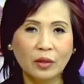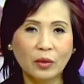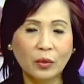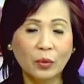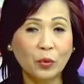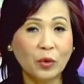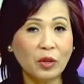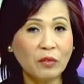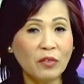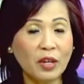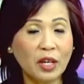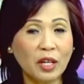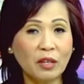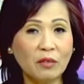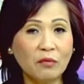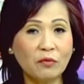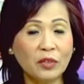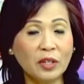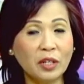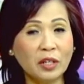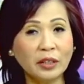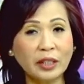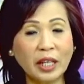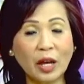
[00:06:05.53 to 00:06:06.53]
Quý vị
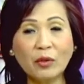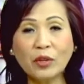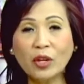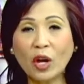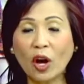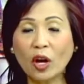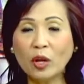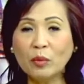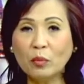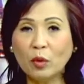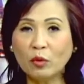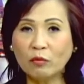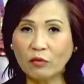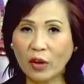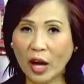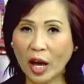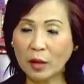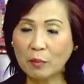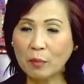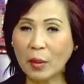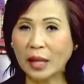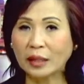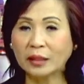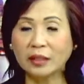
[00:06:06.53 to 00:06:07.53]
vừa theo dõi một vài
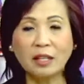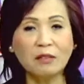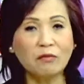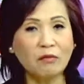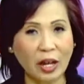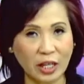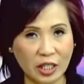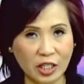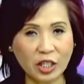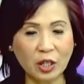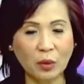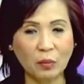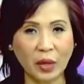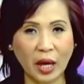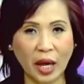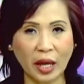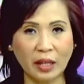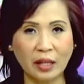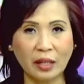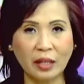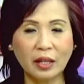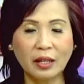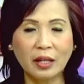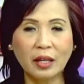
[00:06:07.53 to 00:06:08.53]
bản tin vắn trong
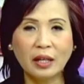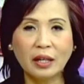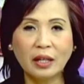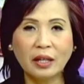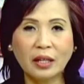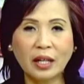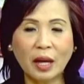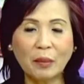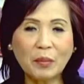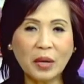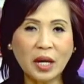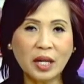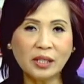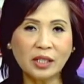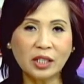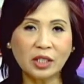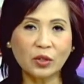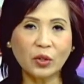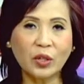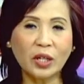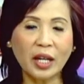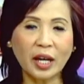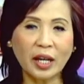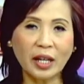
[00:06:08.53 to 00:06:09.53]
ngày. Cảm ơn sự chú
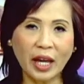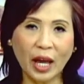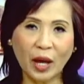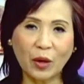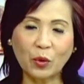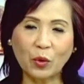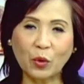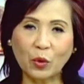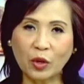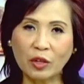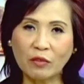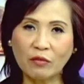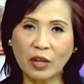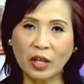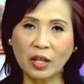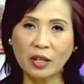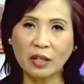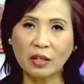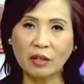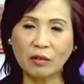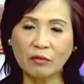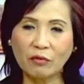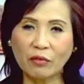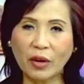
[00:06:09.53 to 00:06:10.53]
ý lắng nghe của quý vị
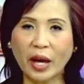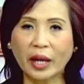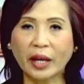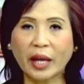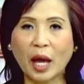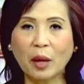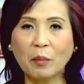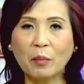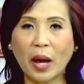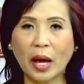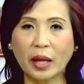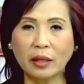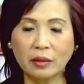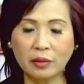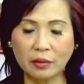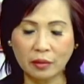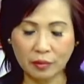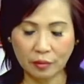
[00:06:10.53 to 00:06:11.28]
và các bạn.